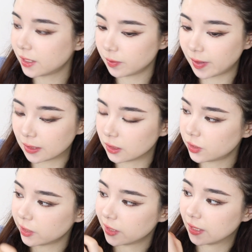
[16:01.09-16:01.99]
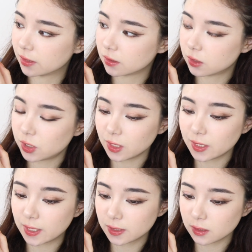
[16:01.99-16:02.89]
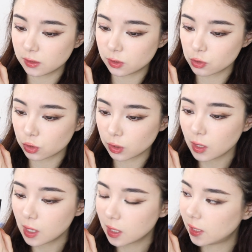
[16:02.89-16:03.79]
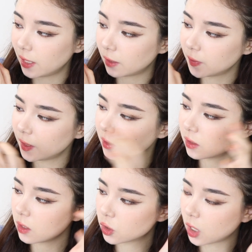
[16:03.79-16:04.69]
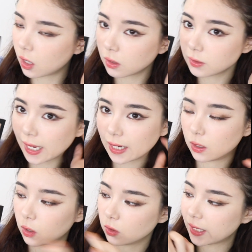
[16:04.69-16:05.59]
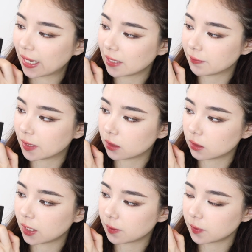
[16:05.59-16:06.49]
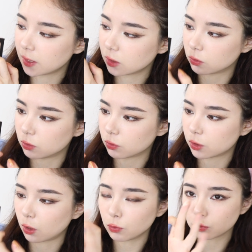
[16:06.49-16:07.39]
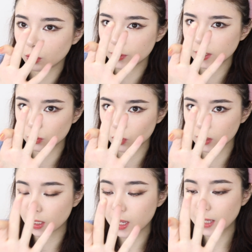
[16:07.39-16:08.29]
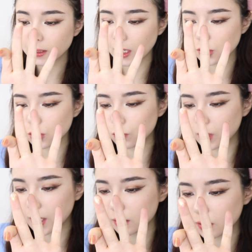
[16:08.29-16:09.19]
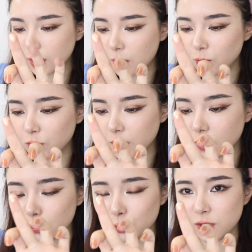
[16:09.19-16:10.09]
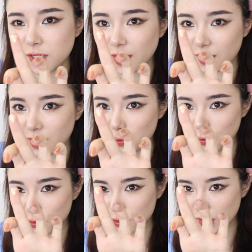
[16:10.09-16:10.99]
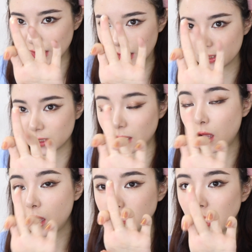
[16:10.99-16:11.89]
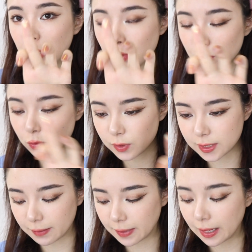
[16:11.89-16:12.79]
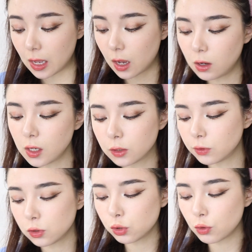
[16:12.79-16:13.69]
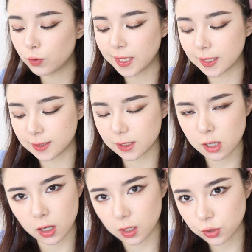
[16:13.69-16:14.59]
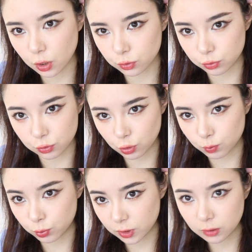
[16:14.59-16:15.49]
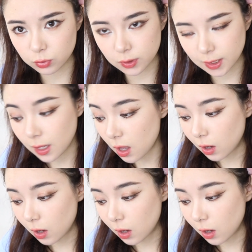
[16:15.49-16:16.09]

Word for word: 这盘的这个颜色，这个颜色其实亮片真的超大，然后它里面的亮片是有那种小骨头形状的。但是我看到弹幕里很多人想让我用这个颜色，那我就用一下吧。然后很多人说我眼睛上很少涂这种 bling bling，